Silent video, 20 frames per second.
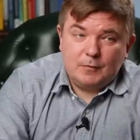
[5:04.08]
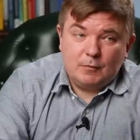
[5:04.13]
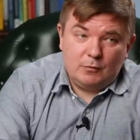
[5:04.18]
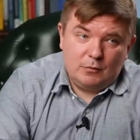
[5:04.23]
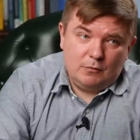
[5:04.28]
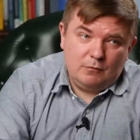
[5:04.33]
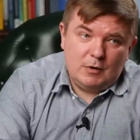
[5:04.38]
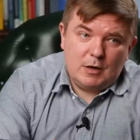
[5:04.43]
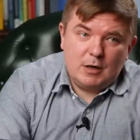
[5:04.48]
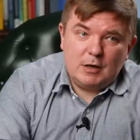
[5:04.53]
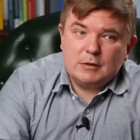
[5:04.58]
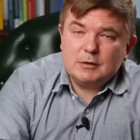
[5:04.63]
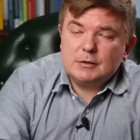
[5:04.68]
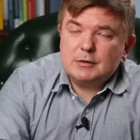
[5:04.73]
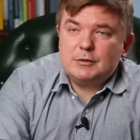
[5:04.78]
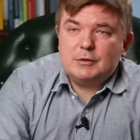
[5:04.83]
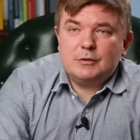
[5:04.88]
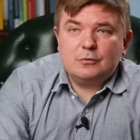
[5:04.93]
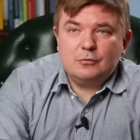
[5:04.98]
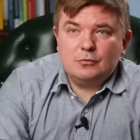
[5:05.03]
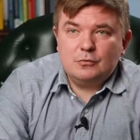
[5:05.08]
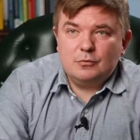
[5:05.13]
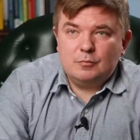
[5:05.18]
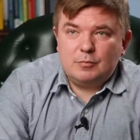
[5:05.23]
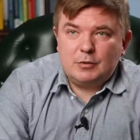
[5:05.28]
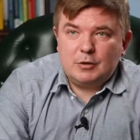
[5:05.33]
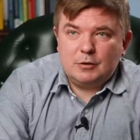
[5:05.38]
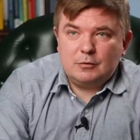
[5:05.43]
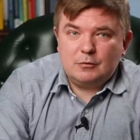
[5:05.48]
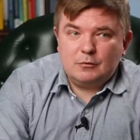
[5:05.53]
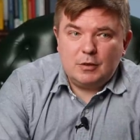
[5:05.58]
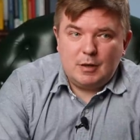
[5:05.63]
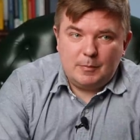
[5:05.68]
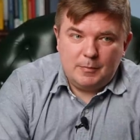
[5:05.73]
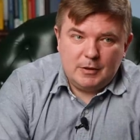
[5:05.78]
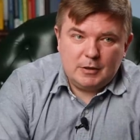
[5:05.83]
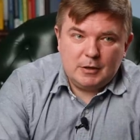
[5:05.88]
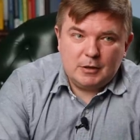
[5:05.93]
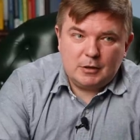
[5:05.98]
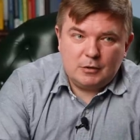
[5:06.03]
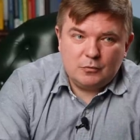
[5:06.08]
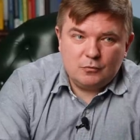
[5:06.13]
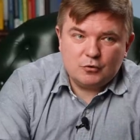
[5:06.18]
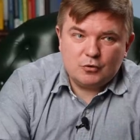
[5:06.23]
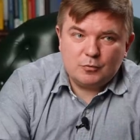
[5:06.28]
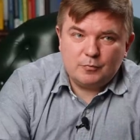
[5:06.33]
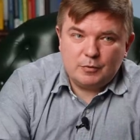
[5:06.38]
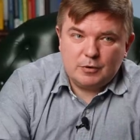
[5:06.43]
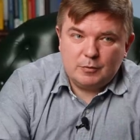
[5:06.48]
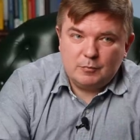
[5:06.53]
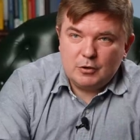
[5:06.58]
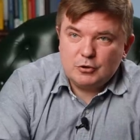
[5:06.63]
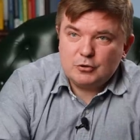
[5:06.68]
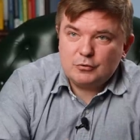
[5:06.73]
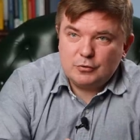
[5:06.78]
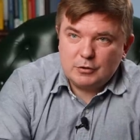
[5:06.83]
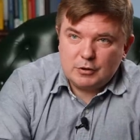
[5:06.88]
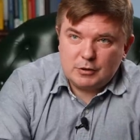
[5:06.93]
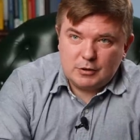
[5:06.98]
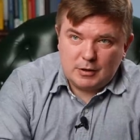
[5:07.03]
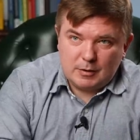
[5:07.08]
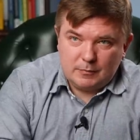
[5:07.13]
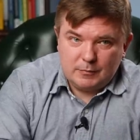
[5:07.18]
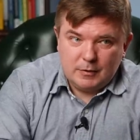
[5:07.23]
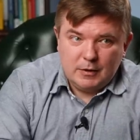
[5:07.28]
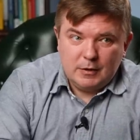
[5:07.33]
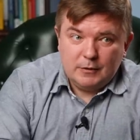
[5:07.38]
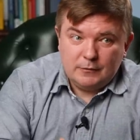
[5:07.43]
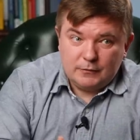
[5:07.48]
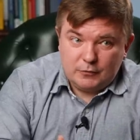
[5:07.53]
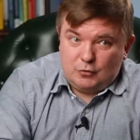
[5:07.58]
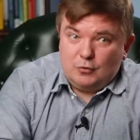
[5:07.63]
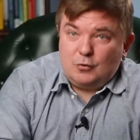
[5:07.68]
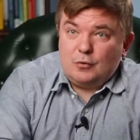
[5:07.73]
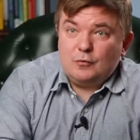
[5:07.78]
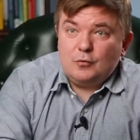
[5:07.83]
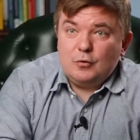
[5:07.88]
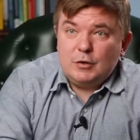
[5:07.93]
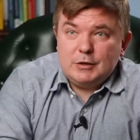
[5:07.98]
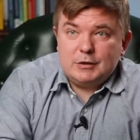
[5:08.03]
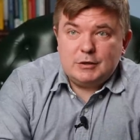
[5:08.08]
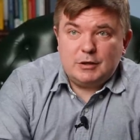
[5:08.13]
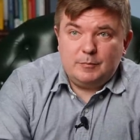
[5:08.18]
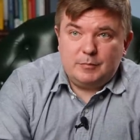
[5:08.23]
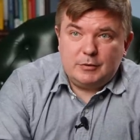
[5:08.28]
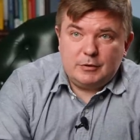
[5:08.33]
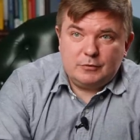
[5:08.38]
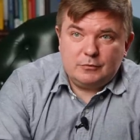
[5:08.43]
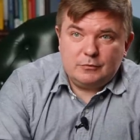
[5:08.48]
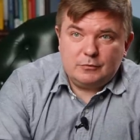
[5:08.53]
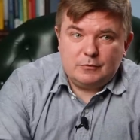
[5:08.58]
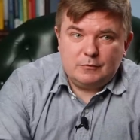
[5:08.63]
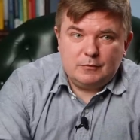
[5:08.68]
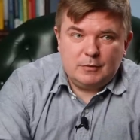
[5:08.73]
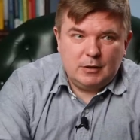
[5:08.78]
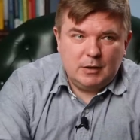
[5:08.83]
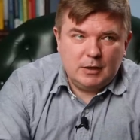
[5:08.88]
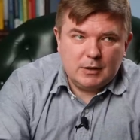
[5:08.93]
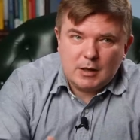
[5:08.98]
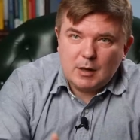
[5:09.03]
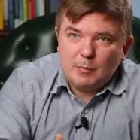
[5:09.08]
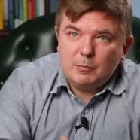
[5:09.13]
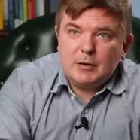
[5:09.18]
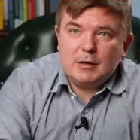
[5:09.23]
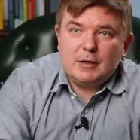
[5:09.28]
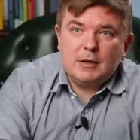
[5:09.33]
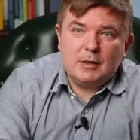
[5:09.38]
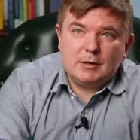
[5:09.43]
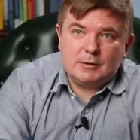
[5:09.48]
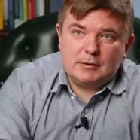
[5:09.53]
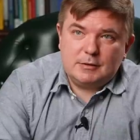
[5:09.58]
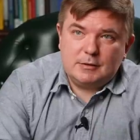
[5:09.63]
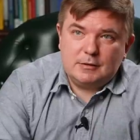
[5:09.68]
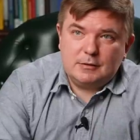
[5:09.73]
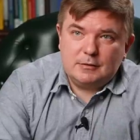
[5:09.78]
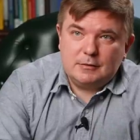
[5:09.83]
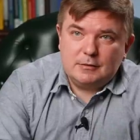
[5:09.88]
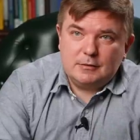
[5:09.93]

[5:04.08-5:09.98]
Вот два раза за секунду прыгну. И опять-таки нужно понимать, что это там все равно риски присутствуют. Это облигации.